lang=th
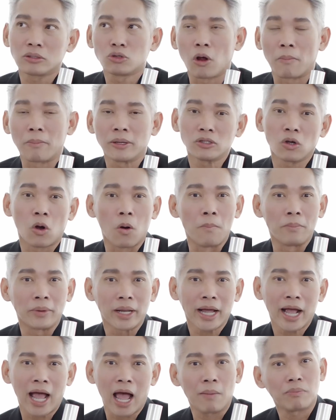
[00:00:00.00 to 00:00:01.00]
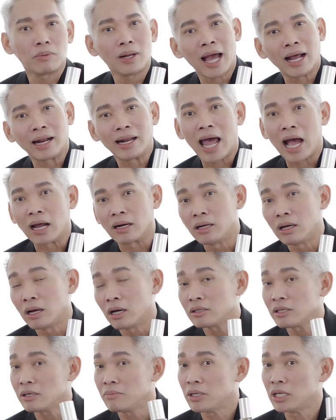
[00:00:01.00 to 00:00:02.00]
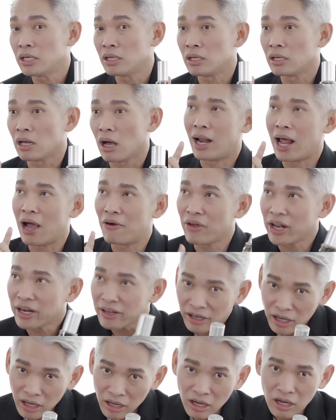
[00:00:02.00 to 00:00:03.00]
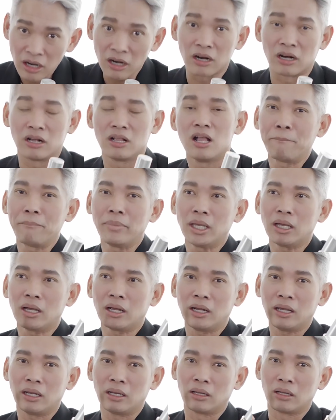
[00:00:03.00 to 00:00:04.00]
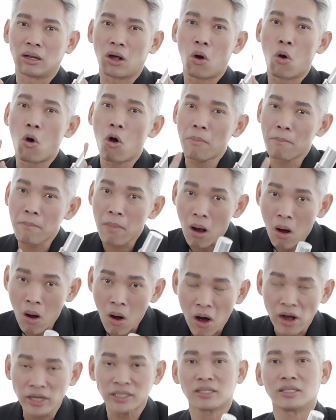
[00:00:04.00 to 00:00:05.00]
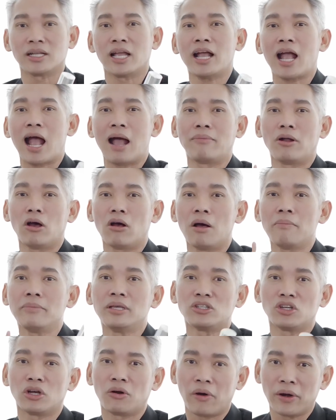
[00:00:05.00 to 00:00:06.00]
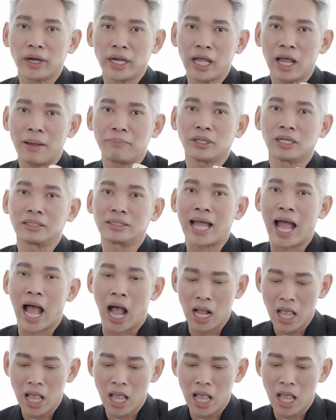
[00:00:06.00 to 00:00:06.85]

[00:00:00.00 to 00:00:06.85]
ส่วนผสมนะครับหลักๆเลยก็จะมีลาเวนเดอร์มีกลิ่นโอ๊กมอสนะครับแล้วก็มีเจอราเนียมต่า